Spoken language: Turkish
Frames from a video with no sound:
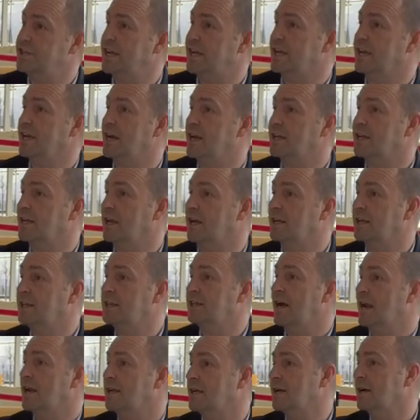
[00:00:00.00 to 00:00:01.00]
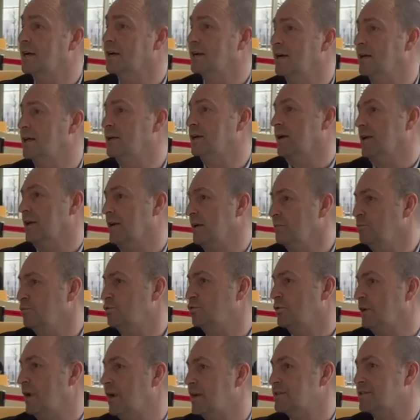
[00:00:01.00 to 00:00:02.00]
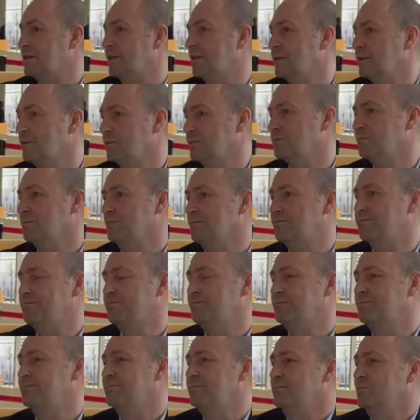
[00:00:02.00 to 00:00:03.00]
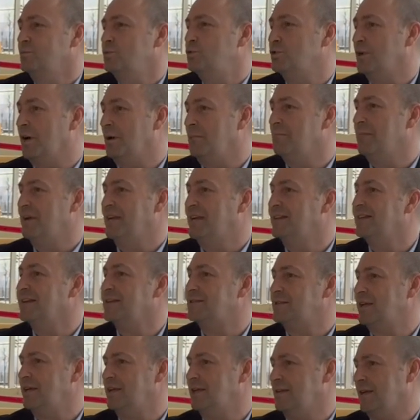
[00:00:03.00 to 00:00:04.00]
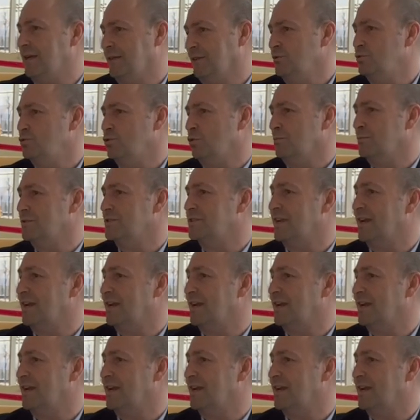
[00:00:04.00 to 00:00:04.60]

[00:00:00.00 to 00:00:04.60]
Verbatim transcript: çekerken, a, inerken, kalkarken aynen, bütün her şey tabii. Yani e, zaten bizim en karmaşık